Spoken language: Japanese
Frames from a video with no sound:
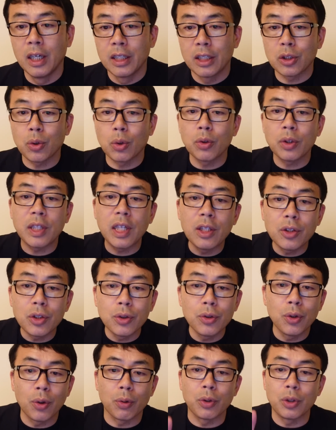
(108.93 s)
で、その手
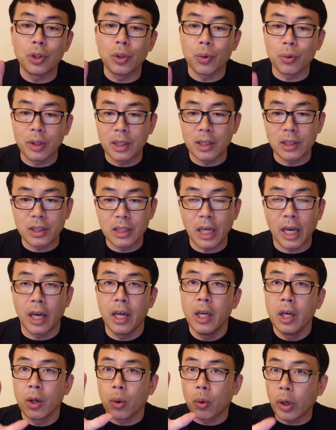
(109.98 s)
入力によってですね、
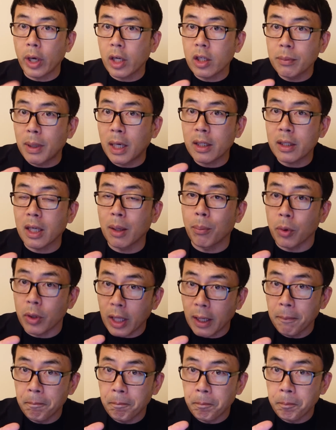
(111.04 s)
500万件も
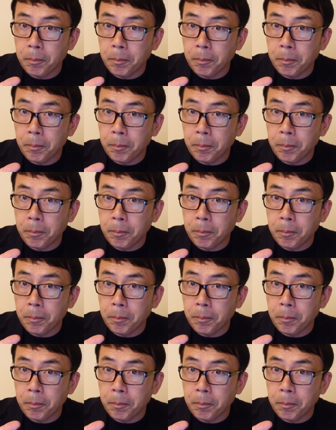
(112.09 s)
ね、